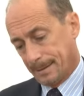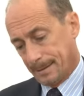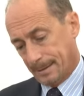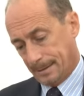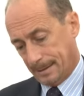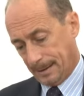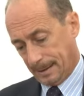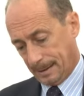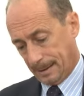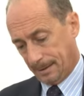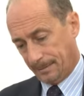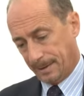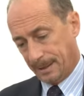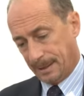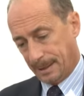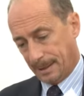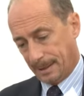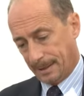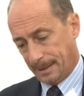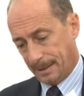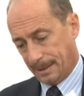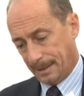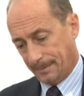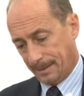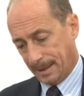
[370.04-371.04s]
la
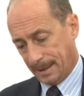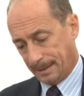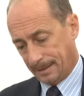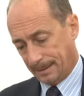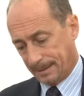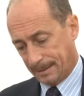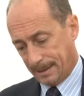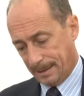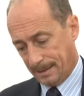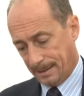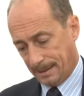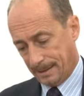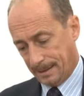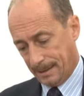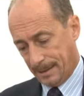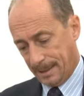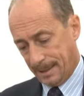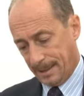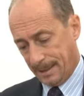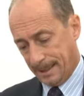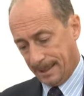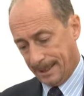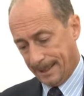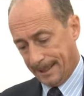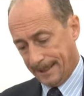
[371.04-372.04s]
novità che avanza,
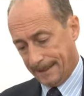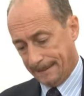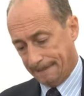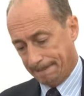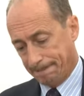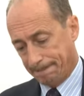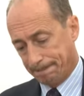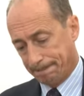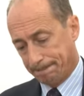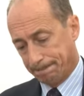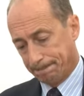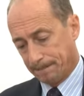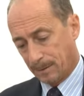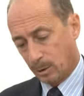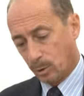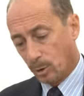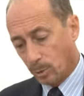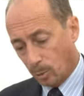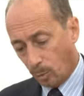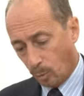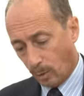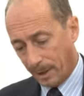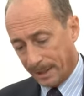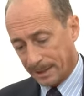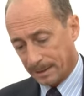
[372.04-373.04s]
e
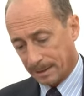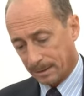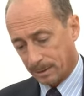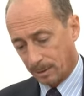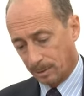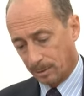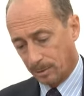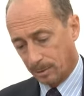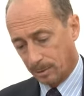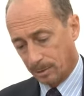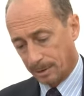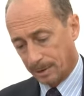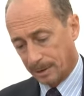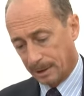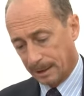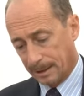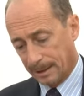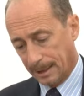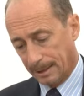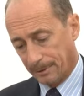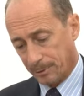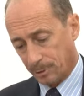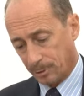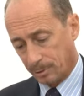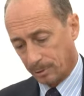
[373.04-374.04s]
con questo ordine
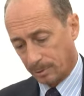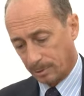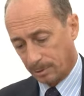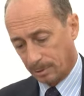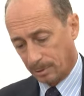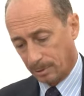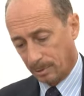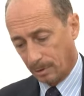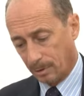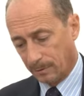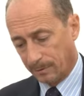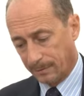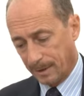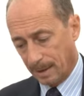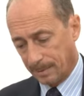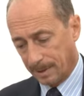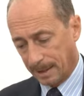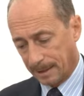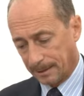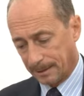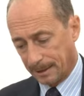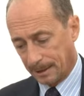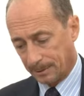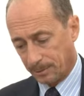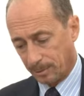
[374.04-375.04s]
del giorno,
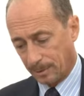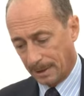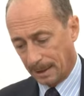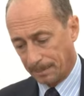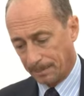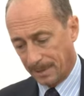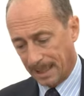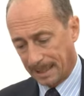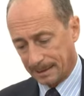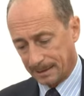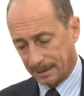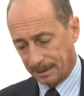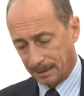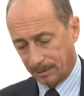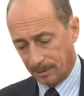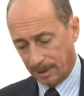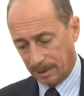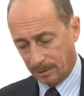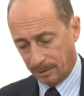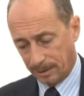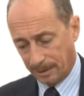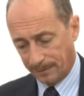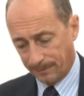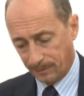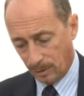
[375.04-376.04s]
ovviamente sulla base di
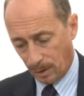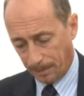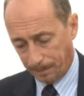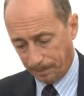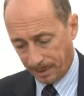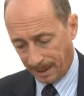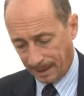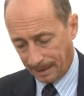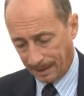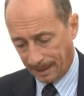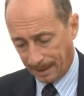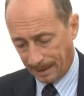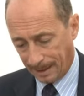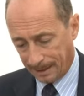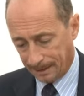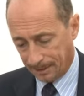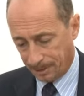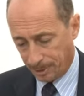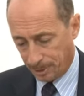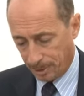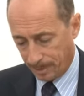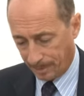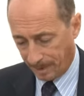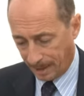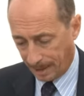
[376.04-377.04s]
quello che vi ho appena
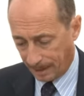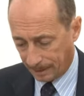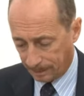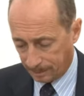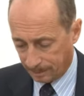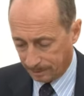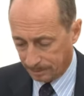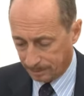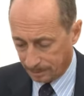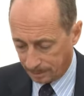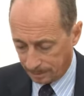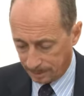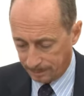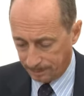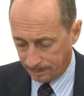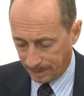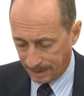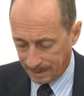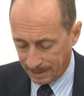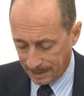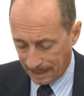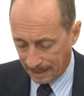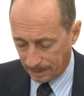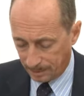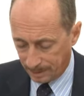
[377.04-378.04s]
anticipato,
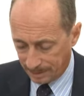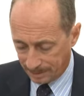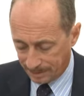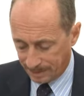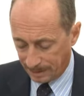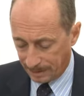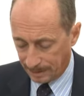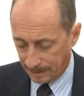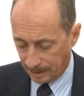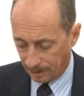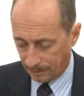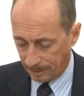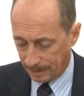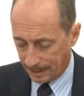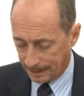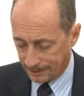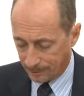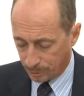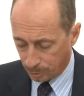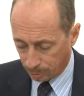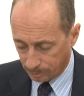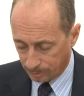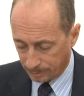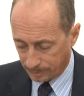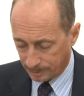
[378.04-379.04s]
impegniamo il Sindaco e la
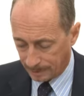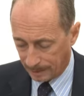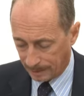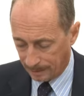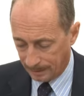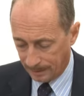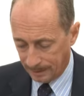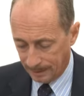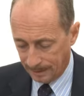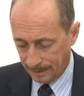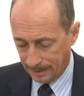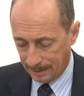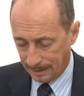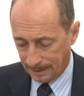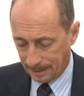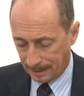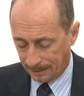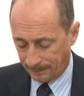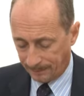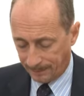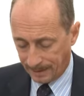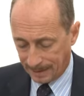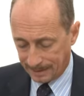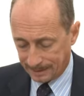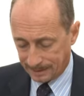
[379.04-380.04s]
Giunta
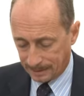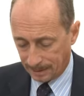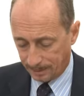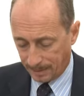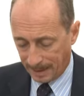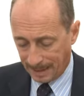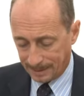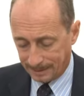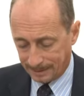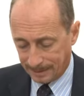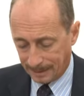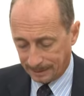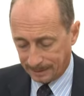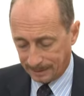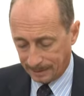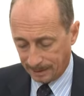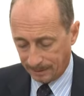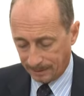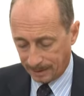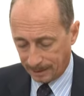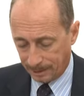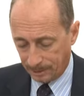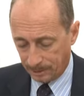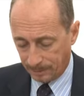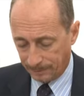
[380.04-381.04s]
a farsi parte
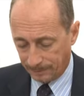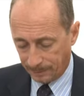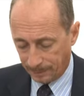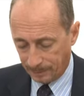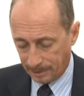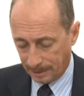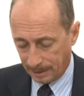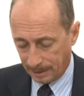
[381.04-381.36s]
attiva nei confronti